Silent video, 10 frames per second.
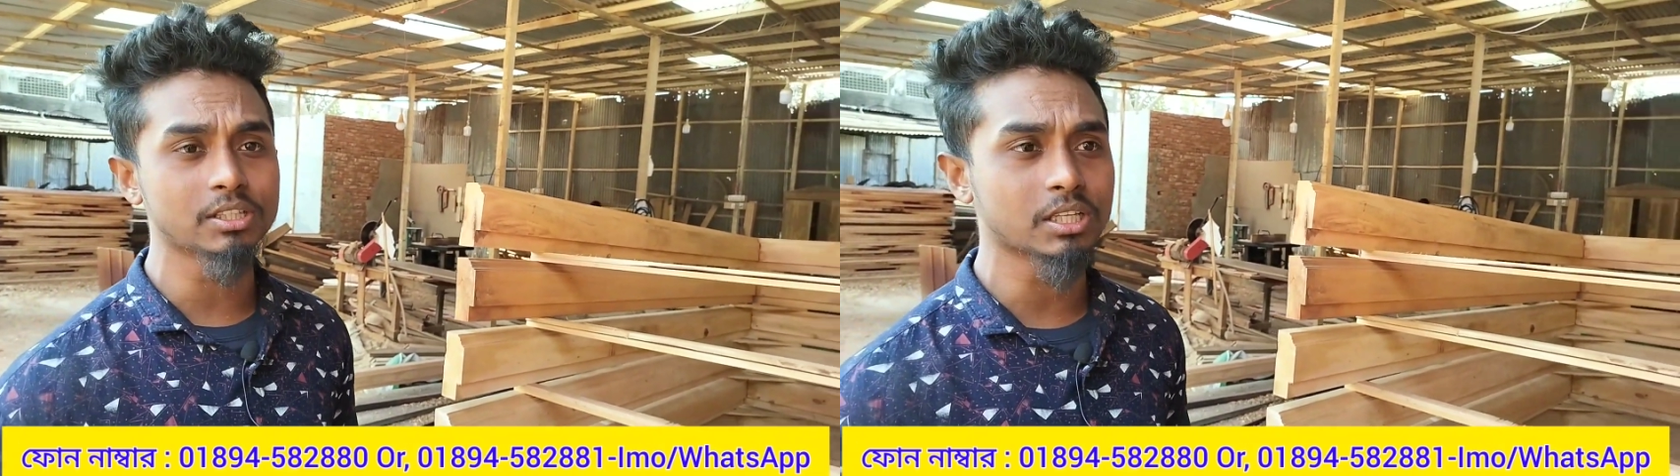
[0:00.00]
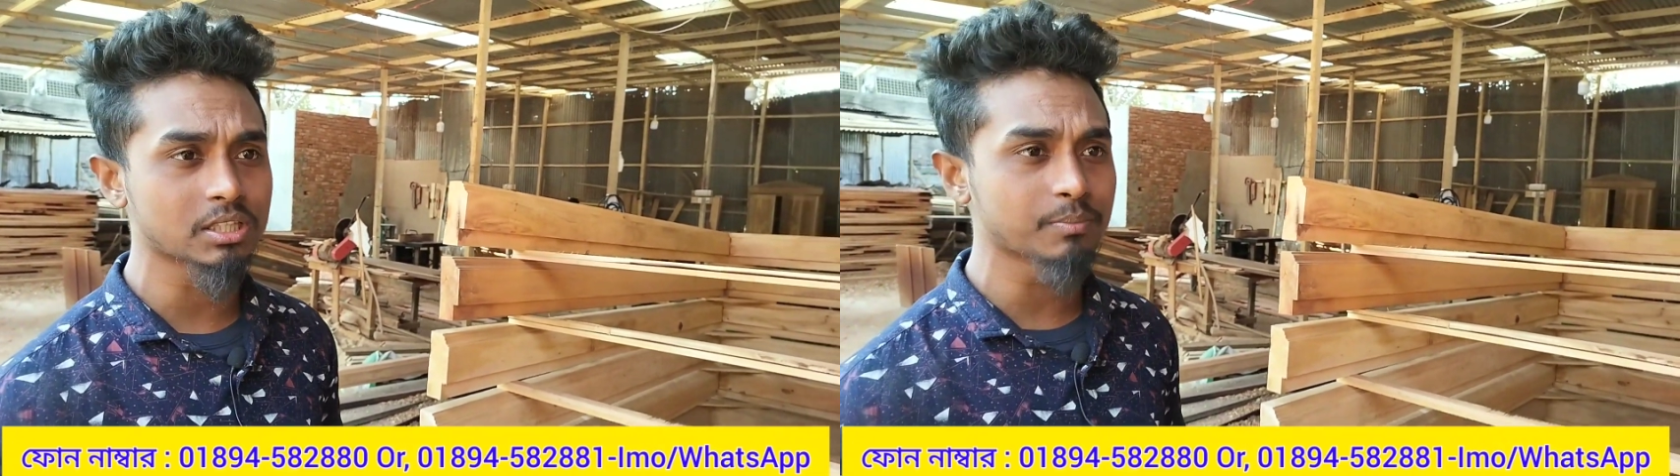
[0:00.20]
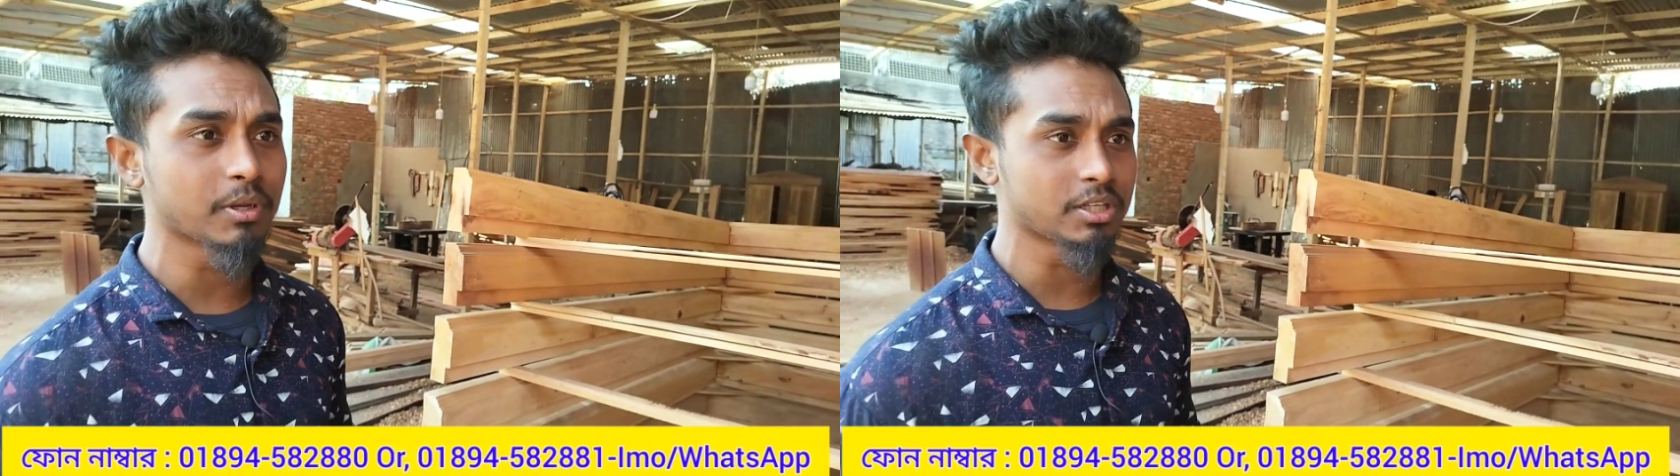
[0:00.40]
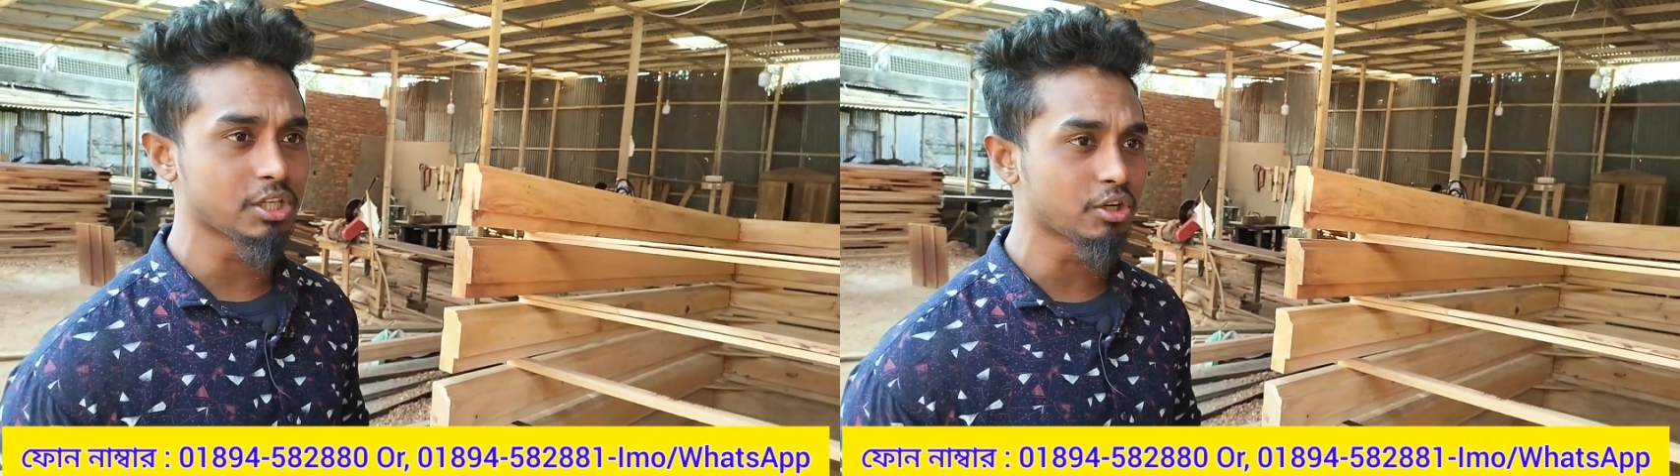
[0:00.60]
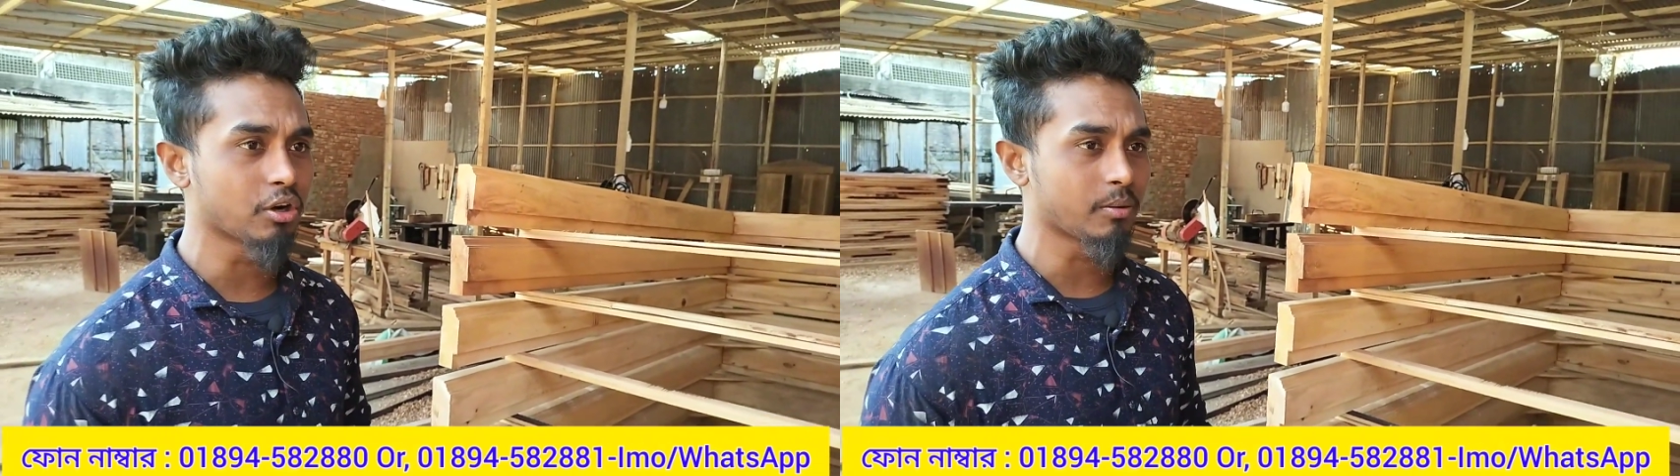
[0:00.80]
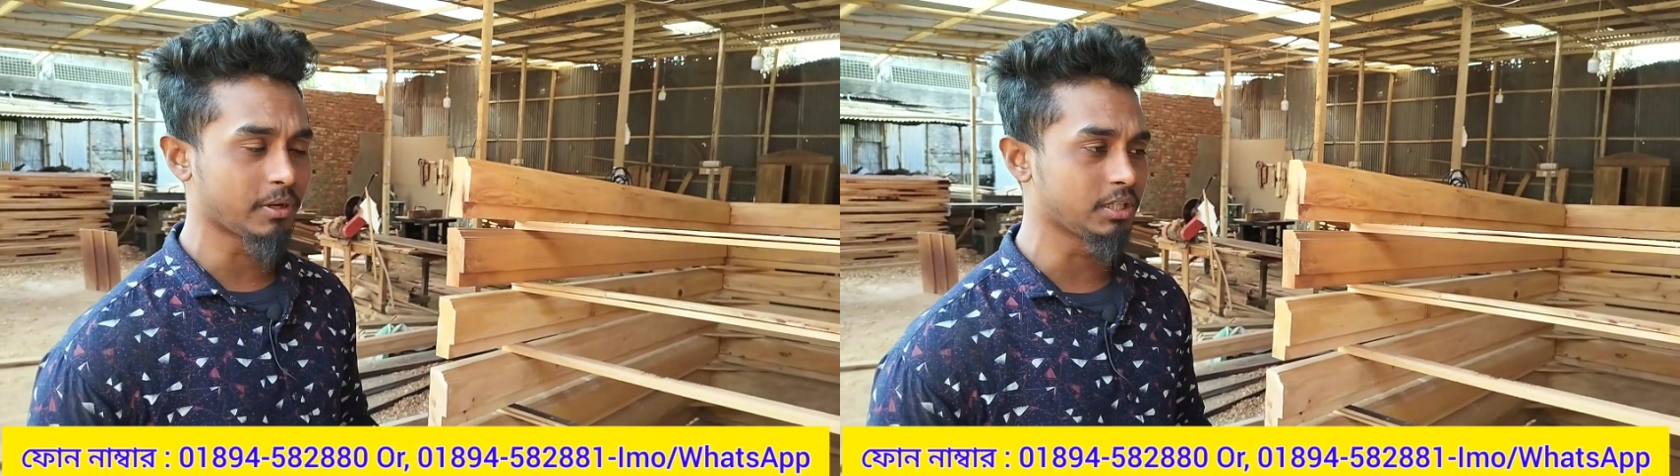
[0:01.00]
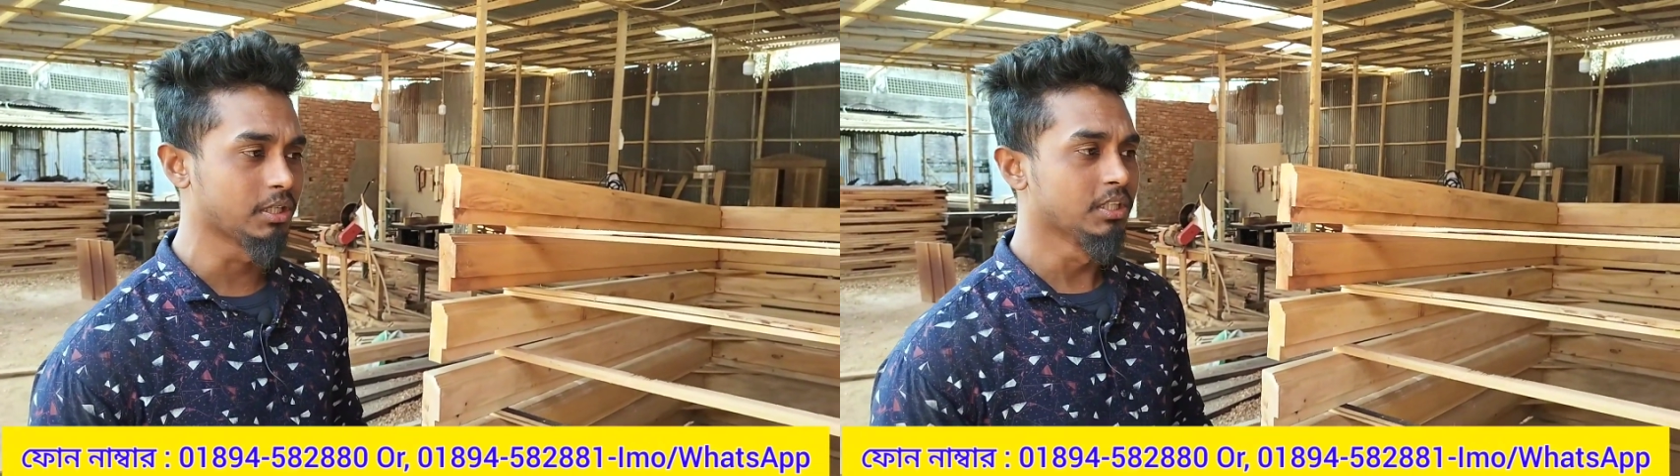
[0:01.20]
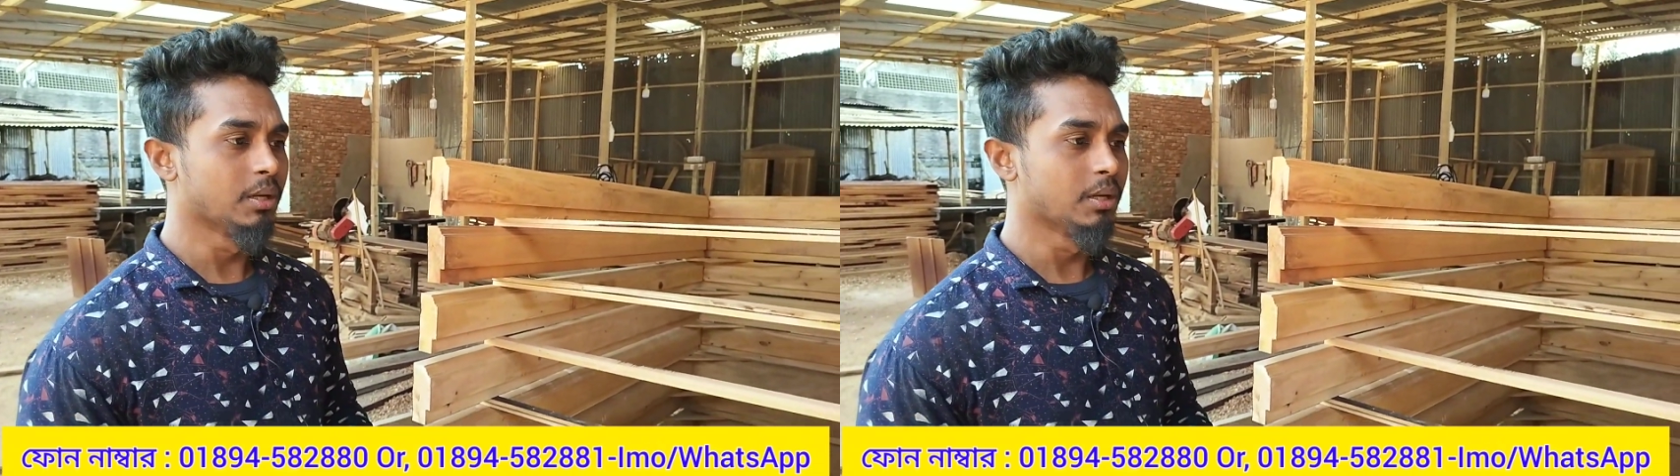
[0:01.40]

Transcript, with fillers: যাতে বেশি মানে